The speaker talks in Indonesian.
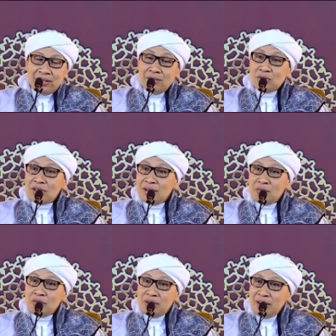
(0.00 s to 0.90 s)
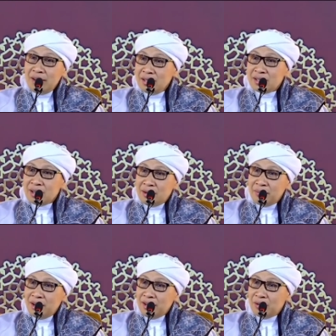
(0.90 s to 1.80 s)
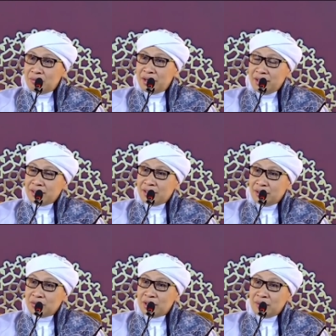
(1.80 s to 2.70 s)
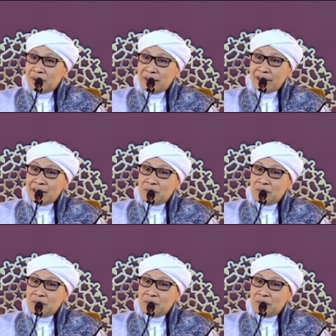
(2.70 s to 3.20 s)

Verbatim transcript: Ini ustadz muda, ini ceramah di rumahnya satu jamaah,